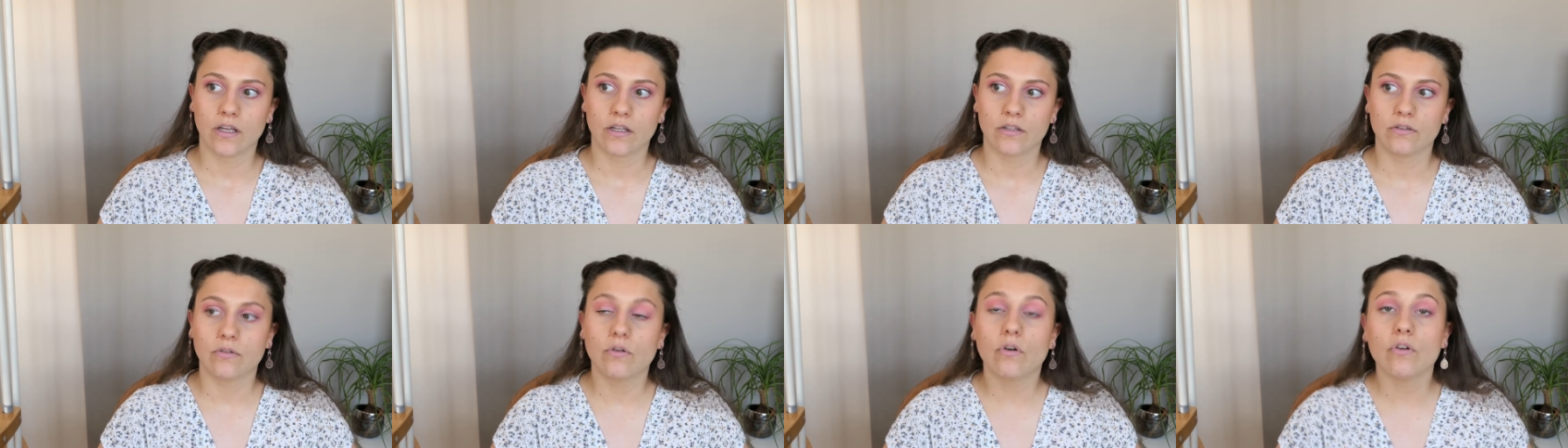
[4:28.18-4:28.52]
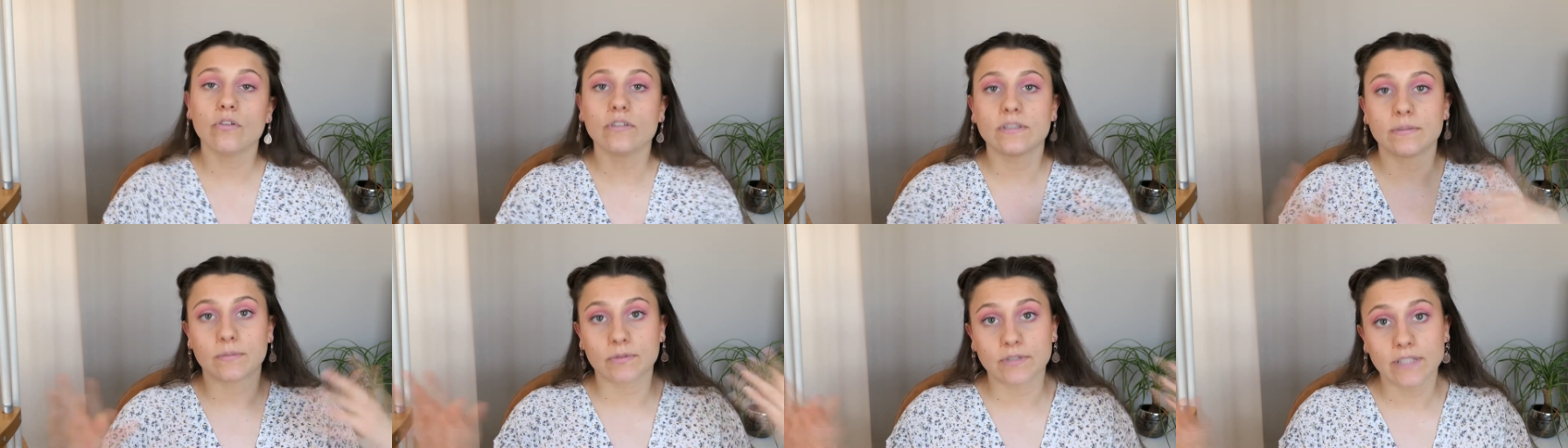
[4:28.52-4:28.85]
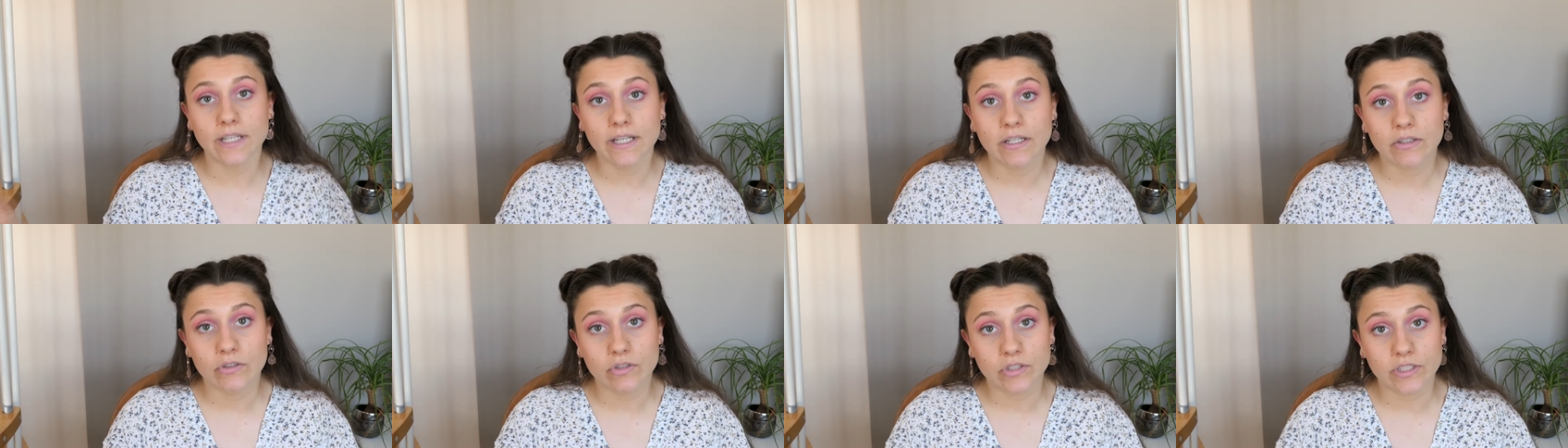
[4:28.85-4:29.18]
Donc c'est pour
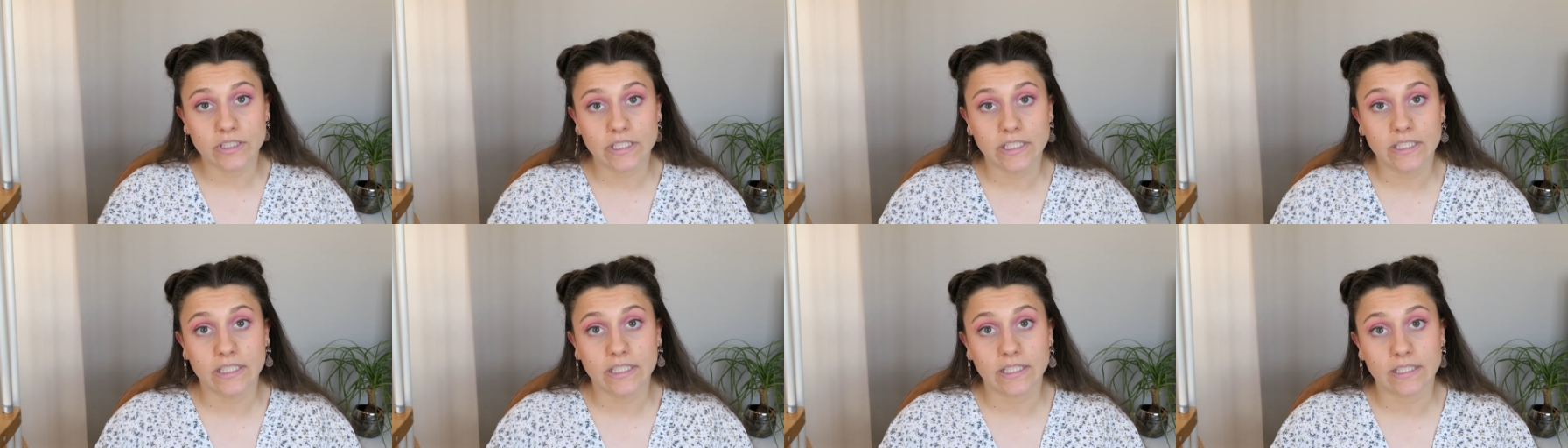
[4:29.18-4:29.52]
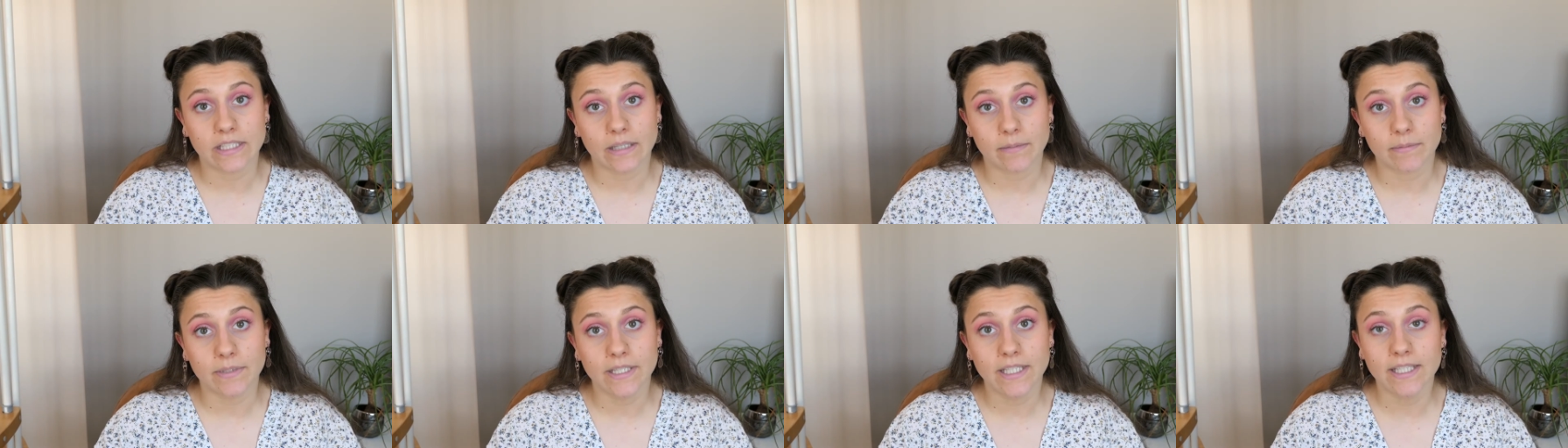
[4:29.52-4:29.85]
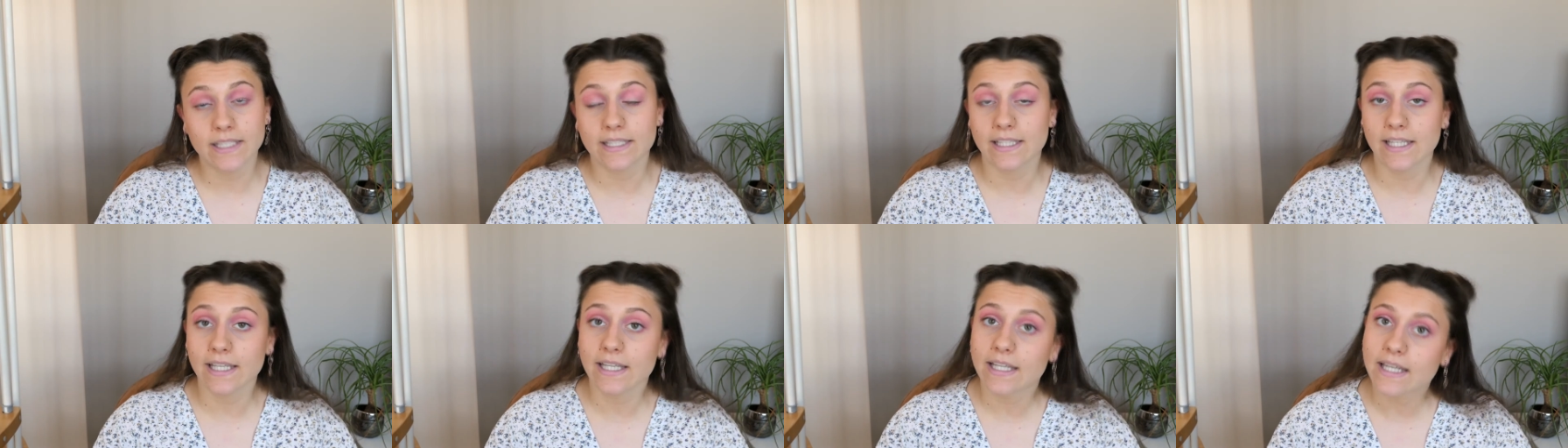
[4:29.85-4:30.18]
ça que j'ai déterminé
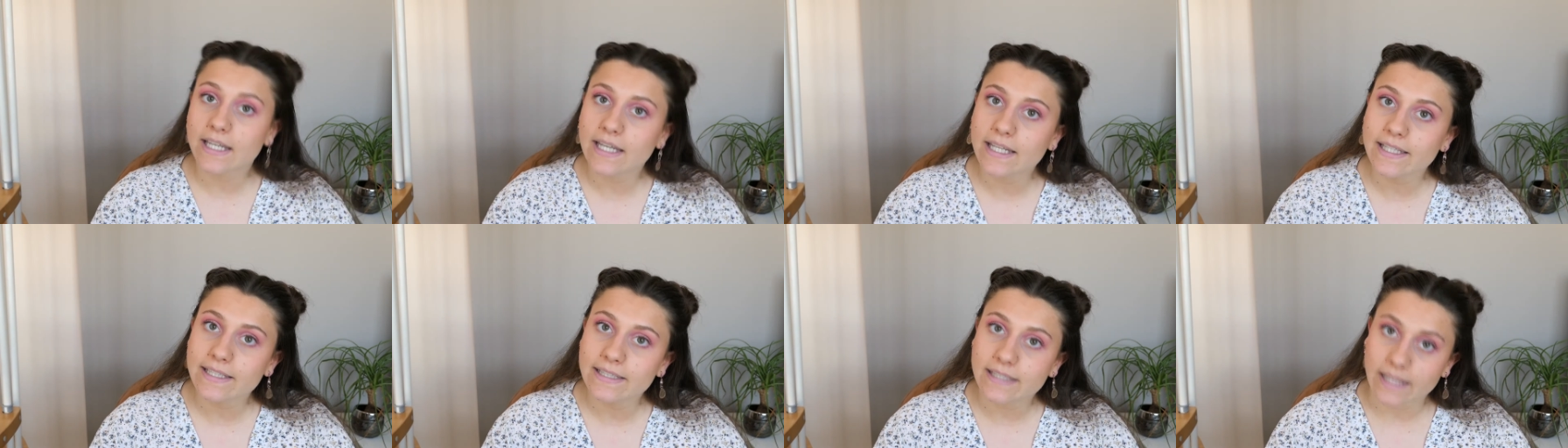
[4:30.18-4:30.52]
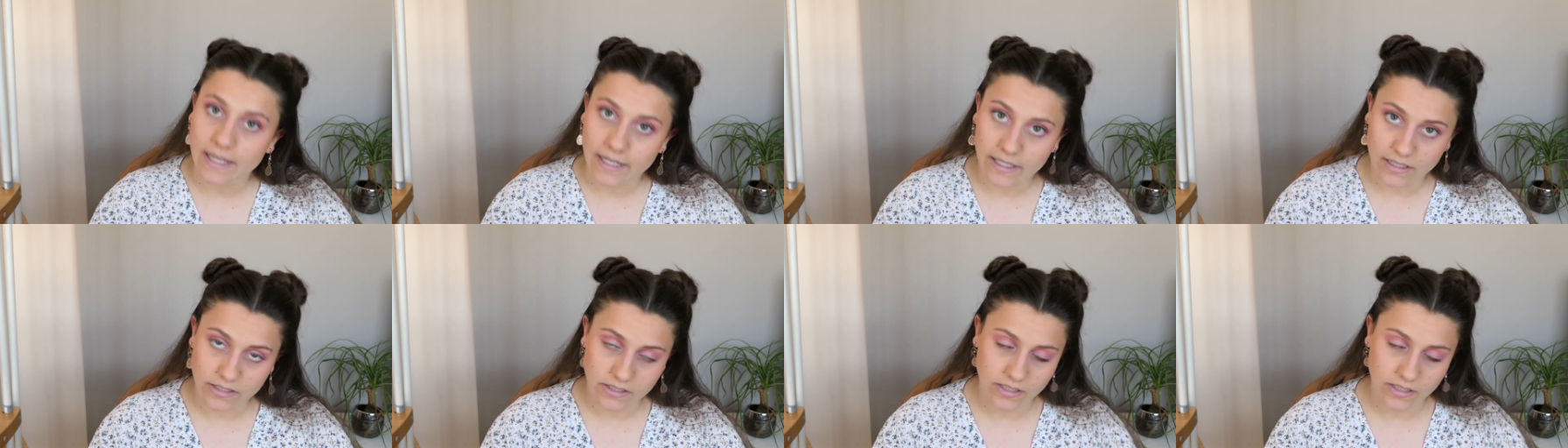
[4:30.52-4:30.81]
des critères.